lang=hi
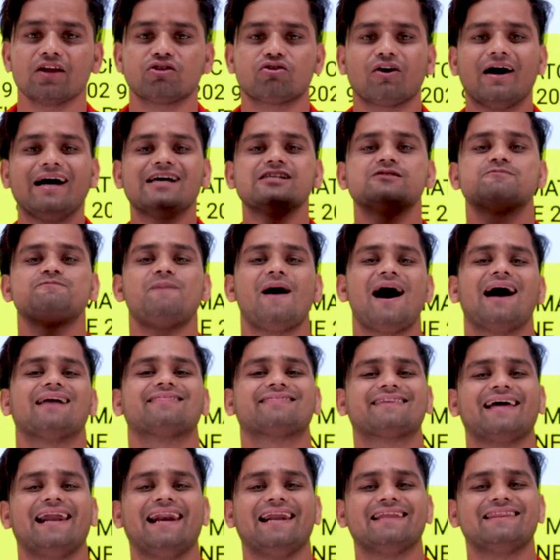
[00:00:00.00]
तो गाइज
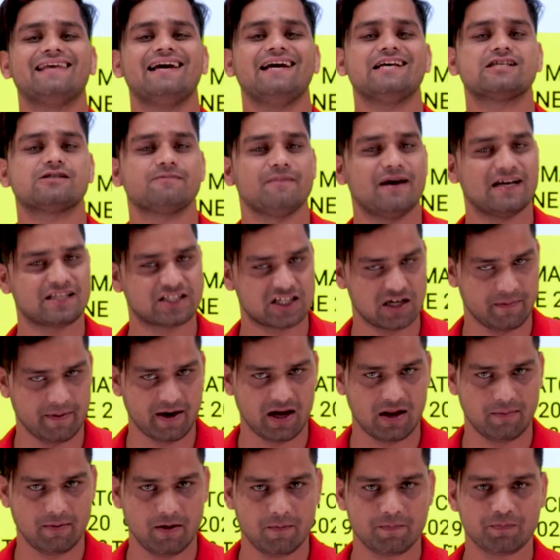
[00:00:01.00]
बात कर लेते हैं इस मैच के
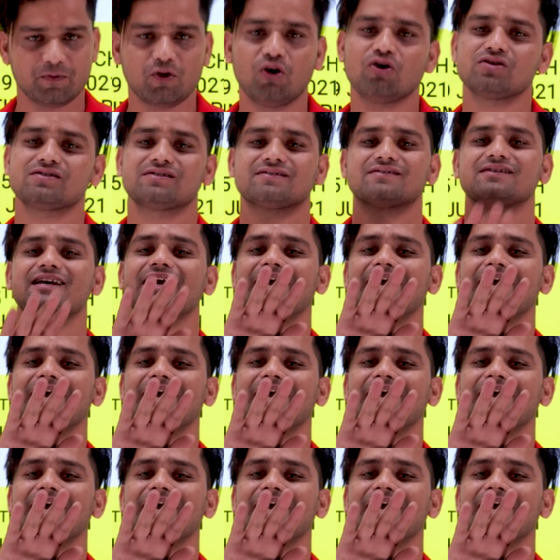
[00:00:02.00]
बारे में और